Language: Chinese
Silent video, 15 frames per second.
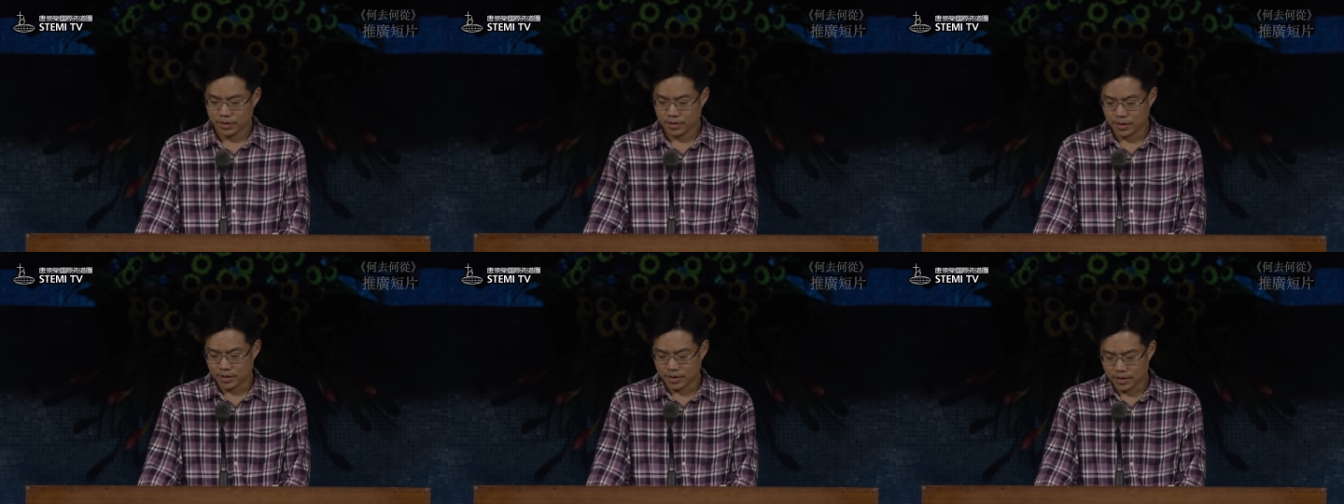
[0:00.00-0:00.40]

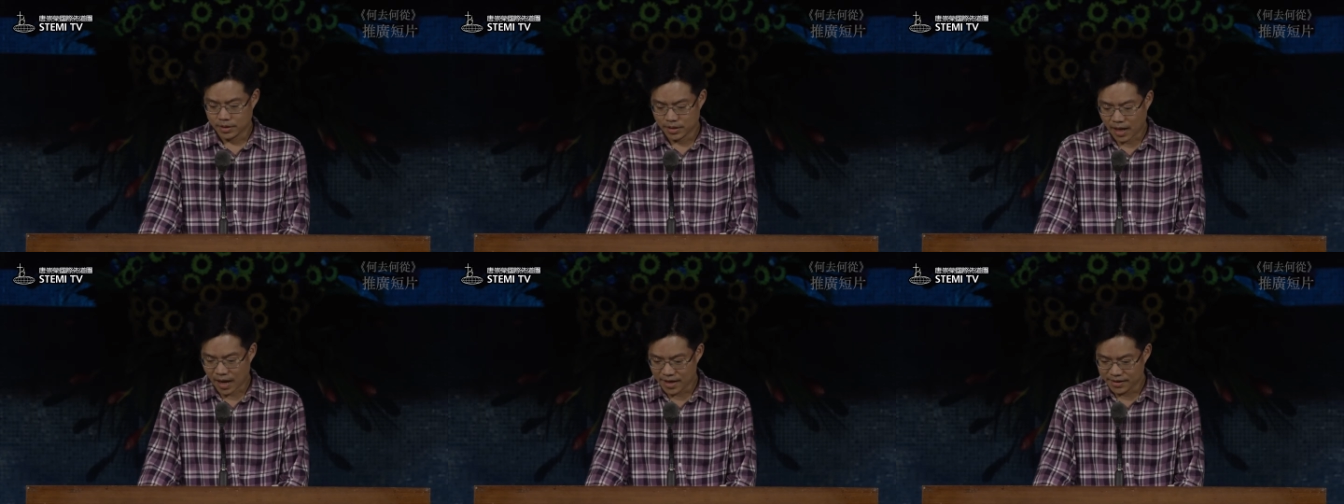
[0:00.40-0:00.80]
的
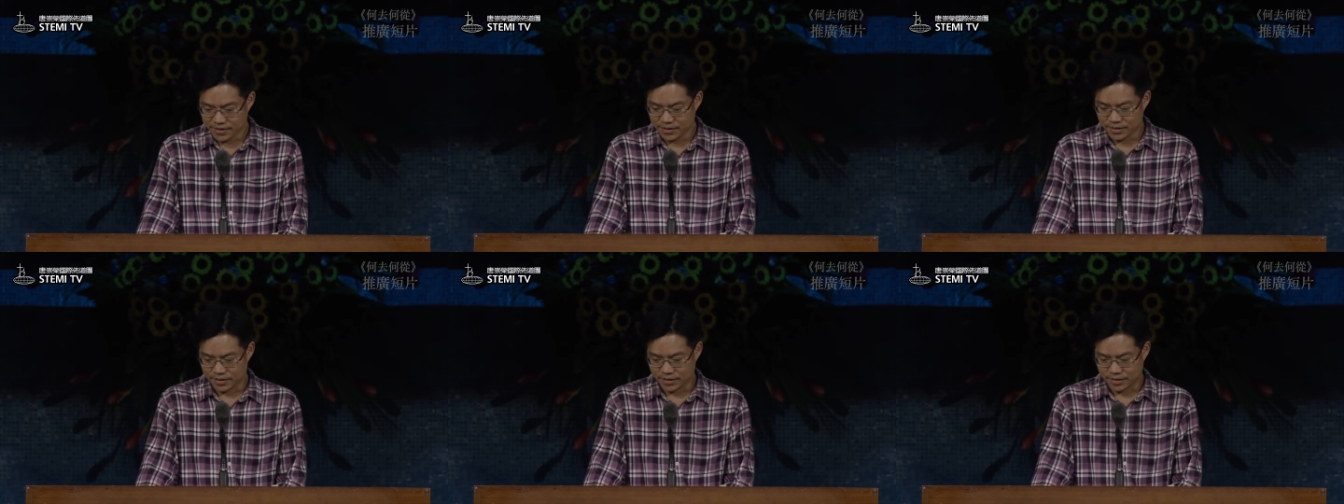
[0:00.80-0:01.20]
一开
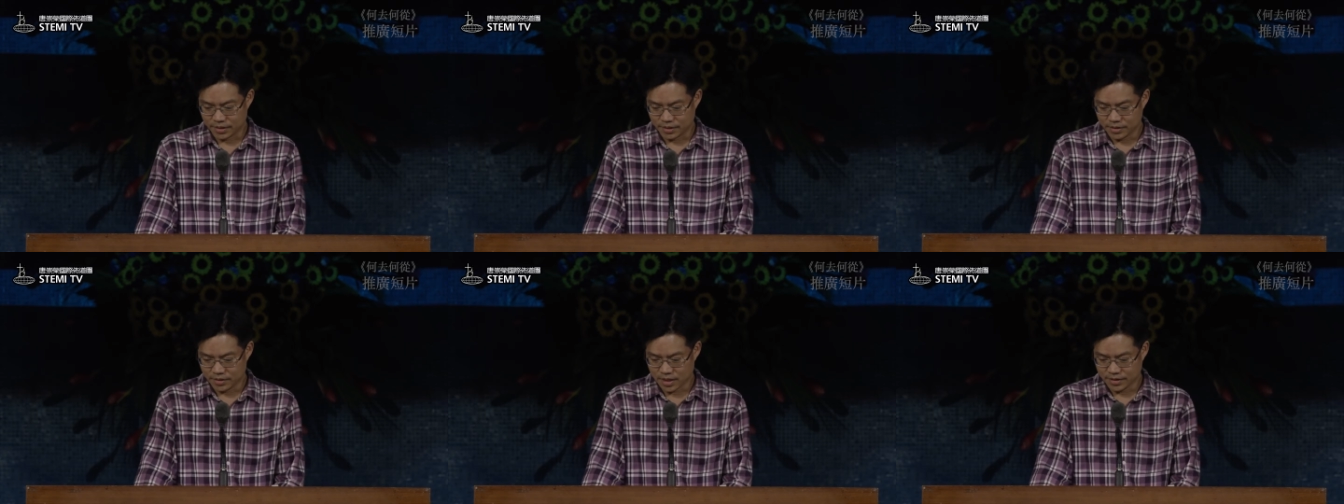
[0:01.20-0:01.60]
始
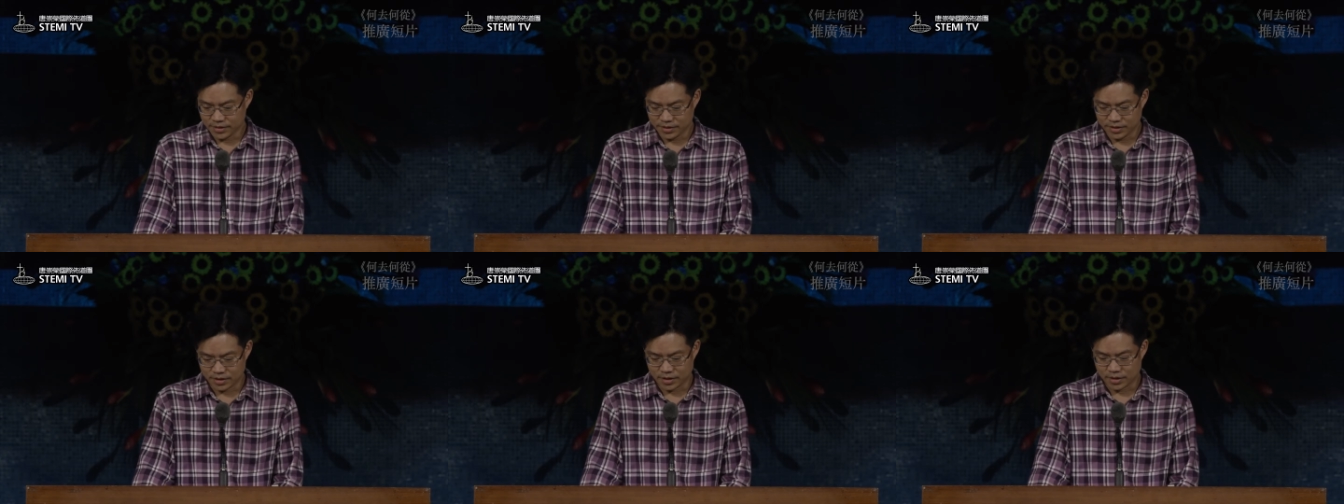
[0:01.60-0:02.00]
的一章
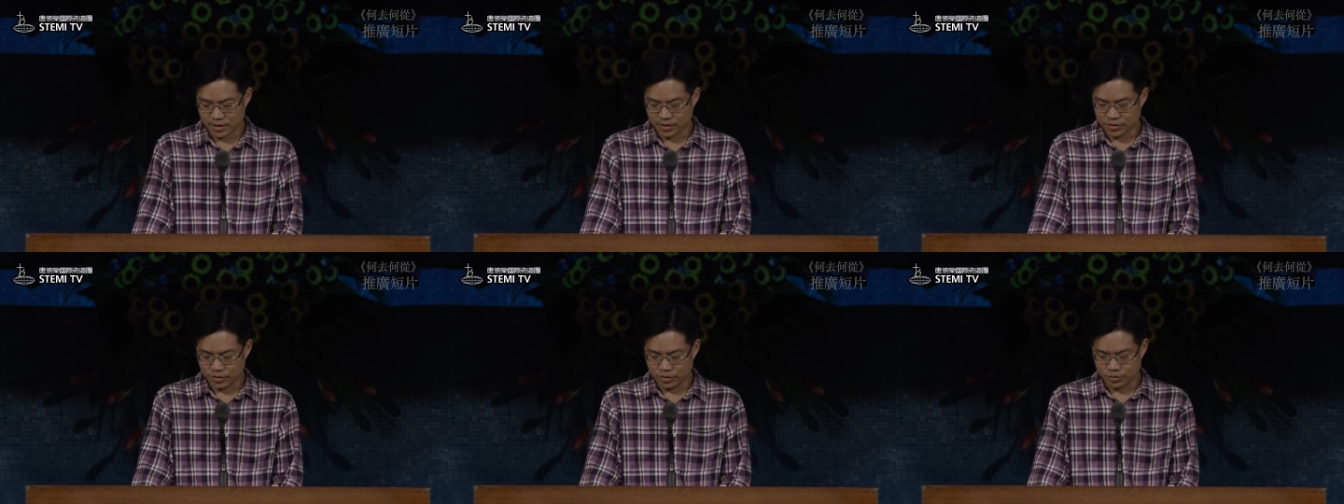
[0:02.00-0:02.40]
一节，
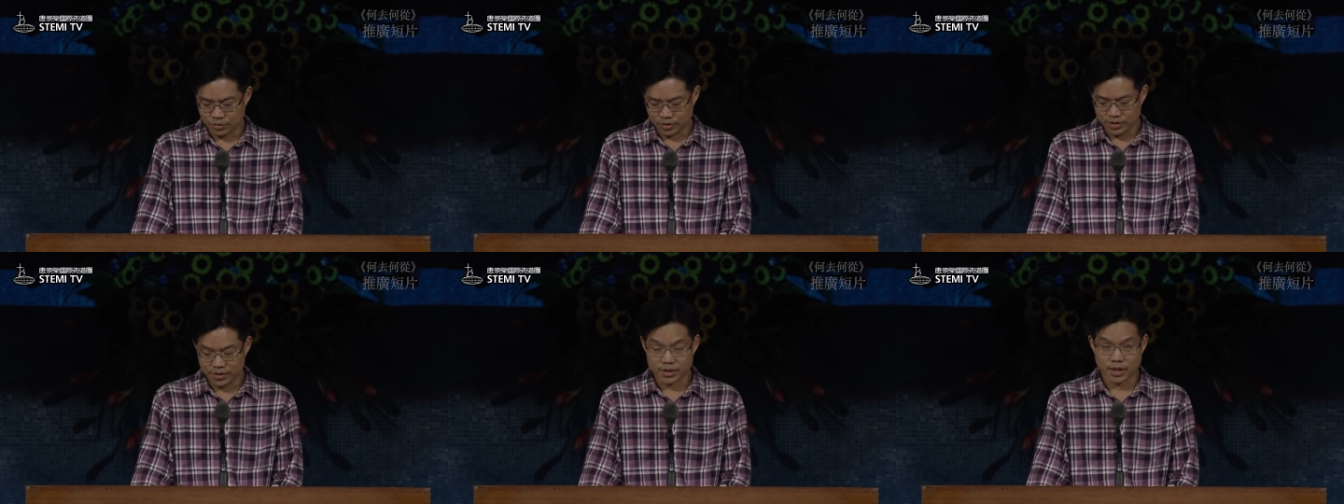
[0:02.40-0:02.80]
那时候
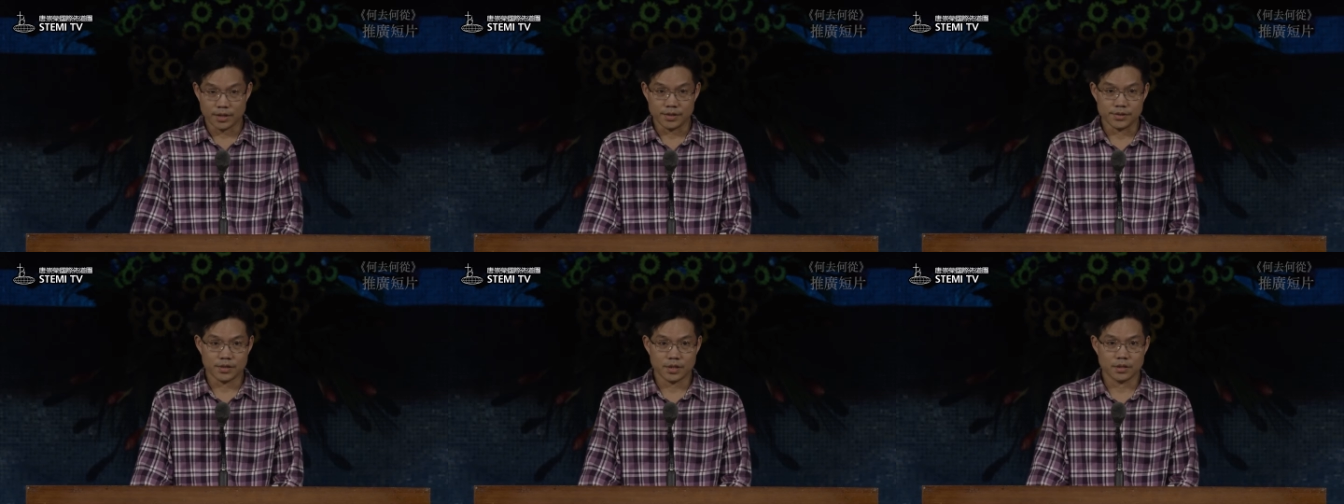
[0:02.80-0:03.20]
我印象
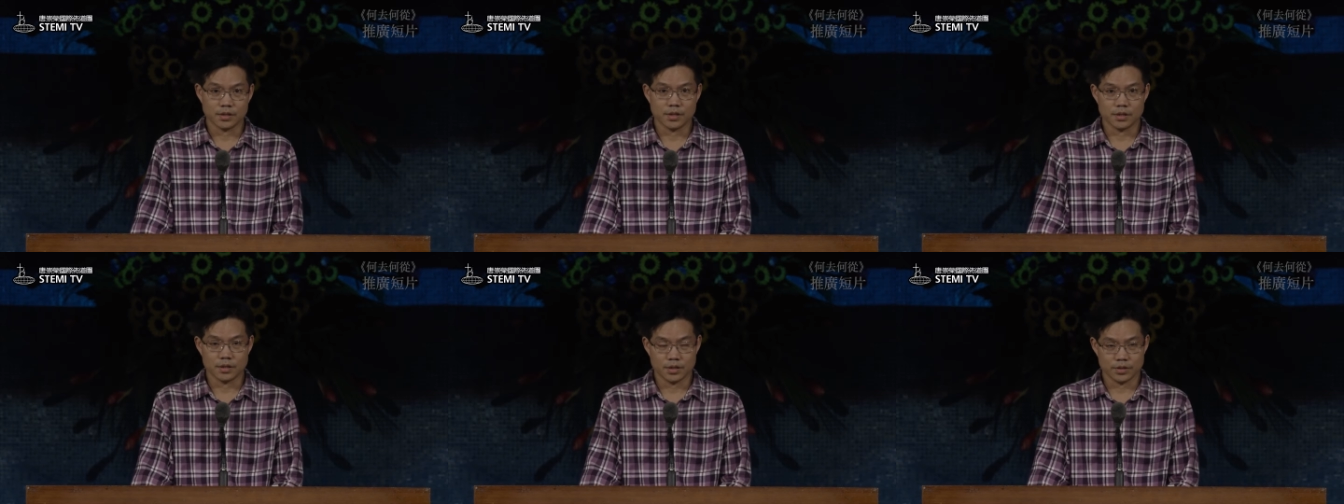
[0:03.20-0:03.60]
很深
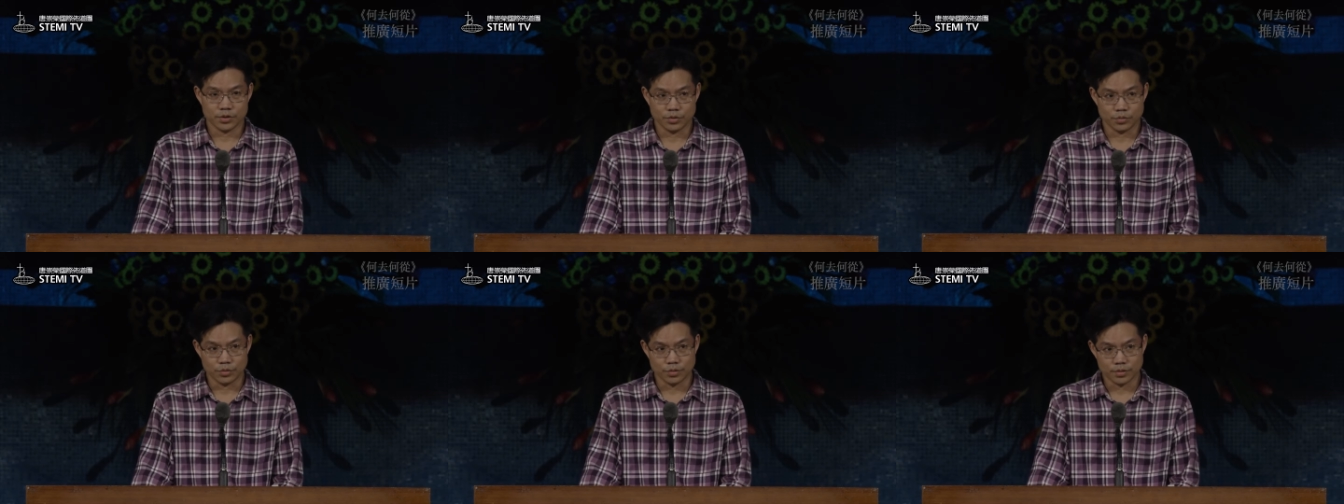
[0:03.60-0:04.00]
刻。那
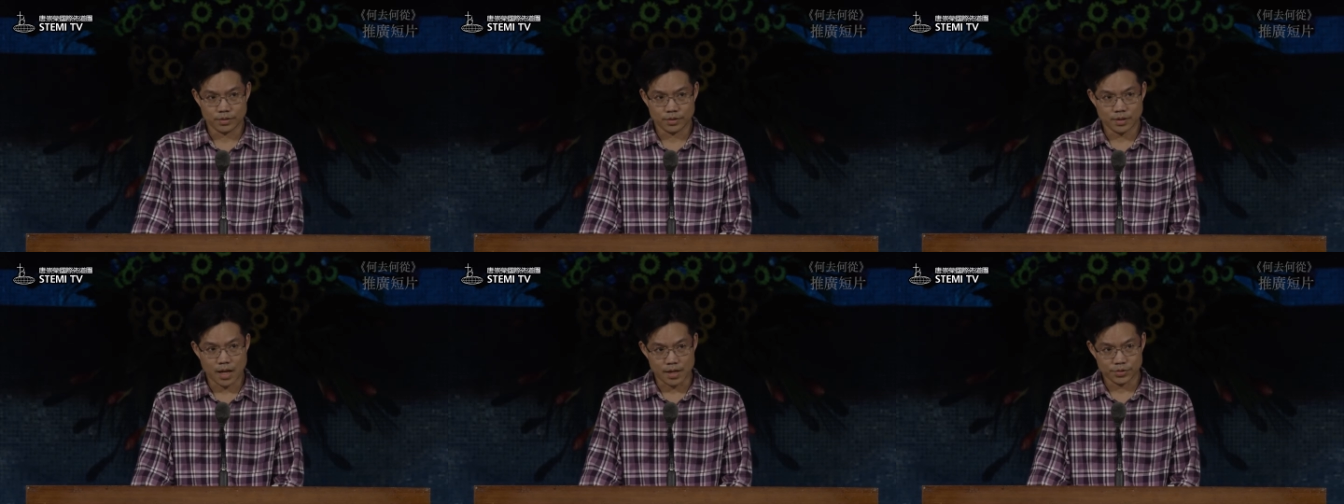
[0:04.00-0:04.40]
时候我
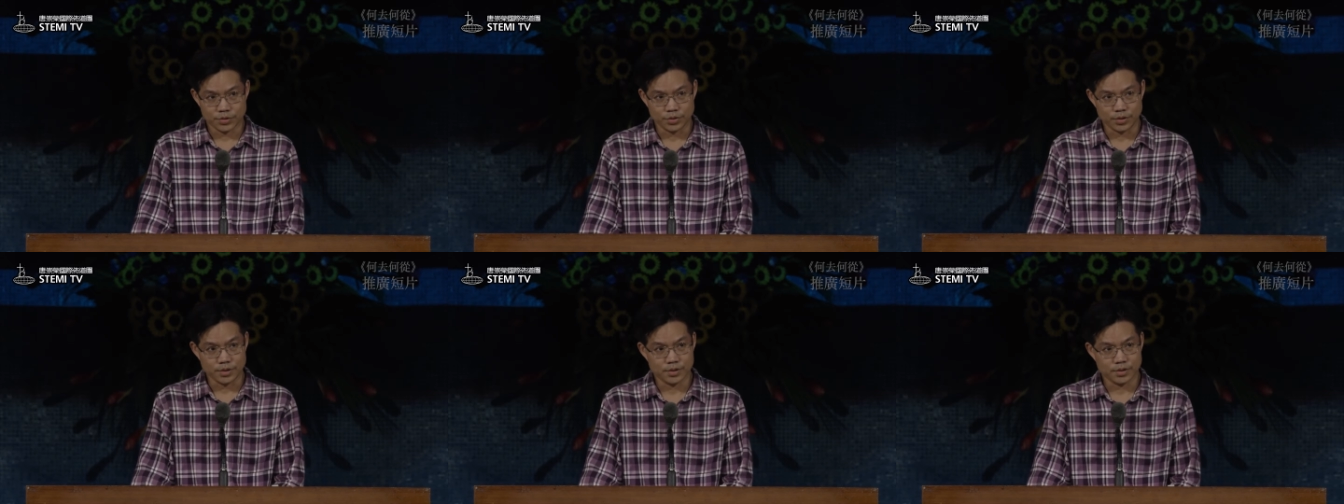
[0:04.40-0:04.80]
大
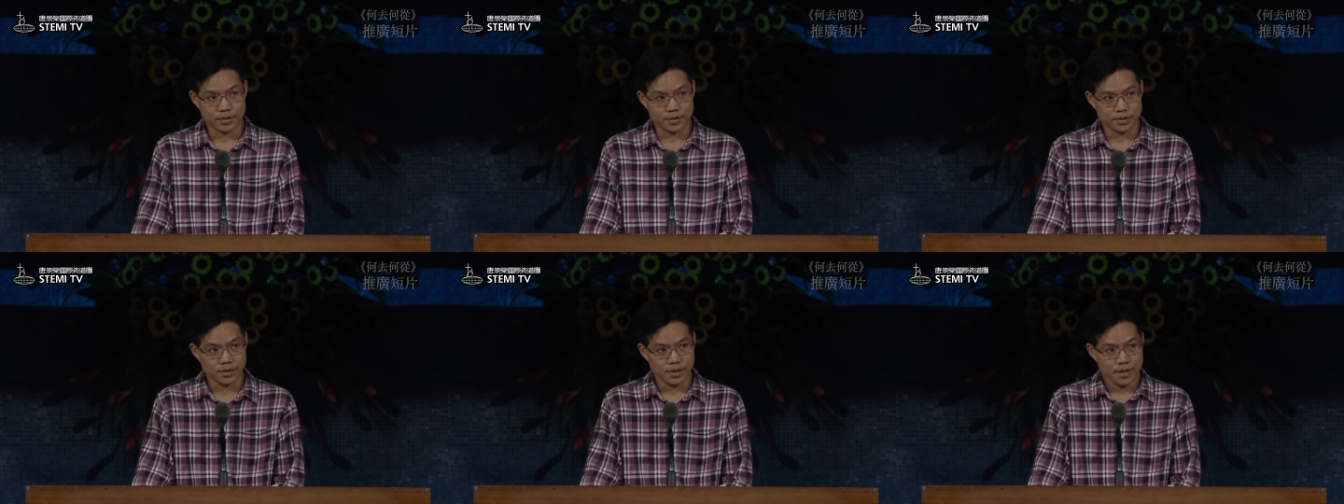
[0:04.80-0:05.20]
学
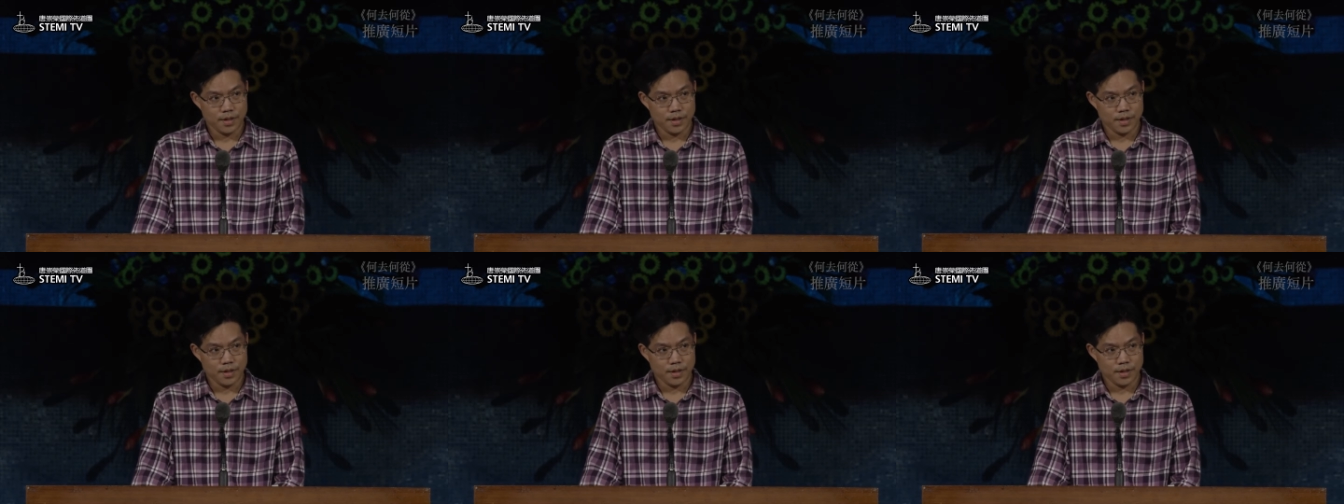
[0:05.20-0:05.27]
是，